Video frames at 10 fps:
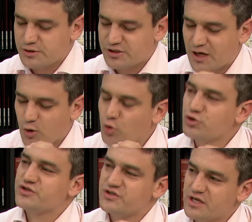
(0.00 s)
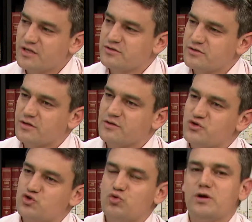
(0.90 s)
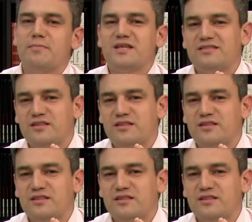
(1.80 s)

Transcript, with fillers: estar conscientes de que seguramente